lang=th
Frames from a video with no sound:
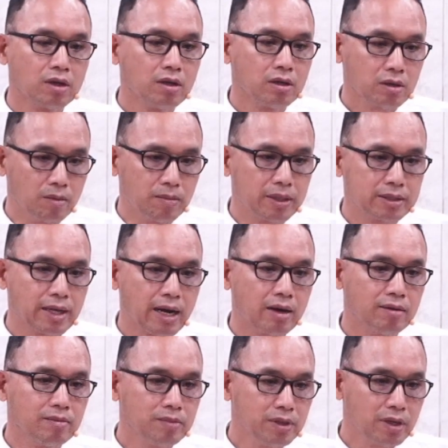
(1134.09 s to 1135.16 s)
ต่อพระเจ้า
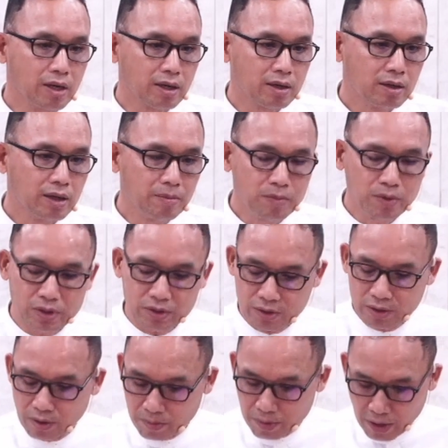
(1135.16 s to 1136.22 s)
เพื่อเพื่อสื่
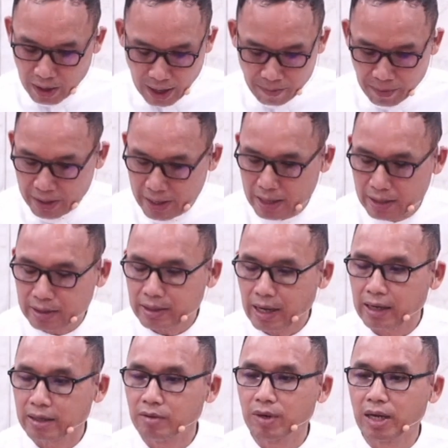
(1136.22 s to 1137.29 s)
อเพื่อคำพยานต่าง ๆ ใน
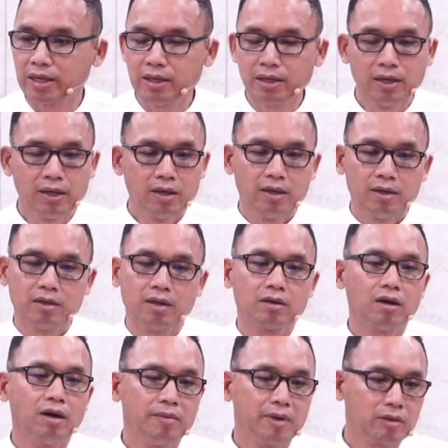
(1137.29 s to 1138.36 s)
เวลานี้ เราขอ
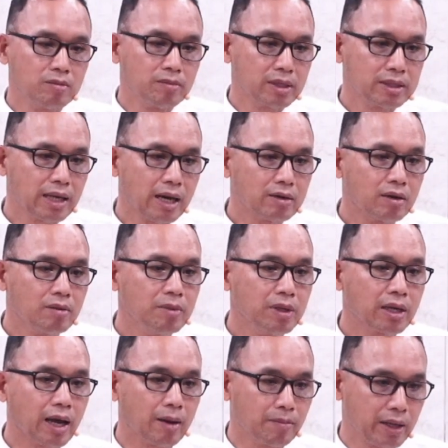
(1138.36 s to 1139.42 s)
บพระคุณพระเจ้าเนาะมี
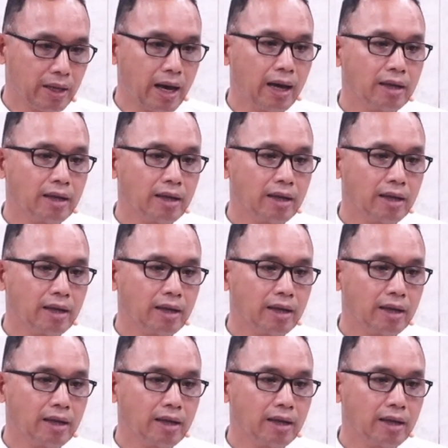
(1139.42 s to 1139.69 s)
คำพยาน